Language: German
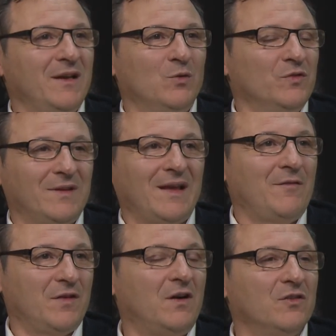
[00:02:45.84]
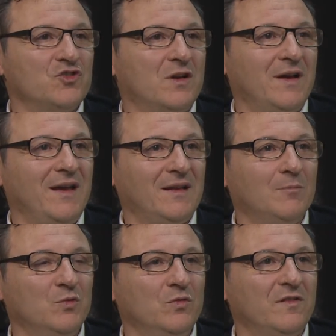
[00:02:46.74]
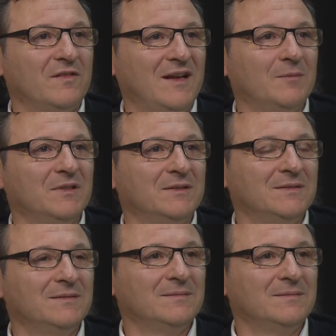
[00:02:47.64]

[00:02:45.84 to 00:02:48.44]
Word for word: wollen und einfach Angst haben, in diesem Haus zu leben.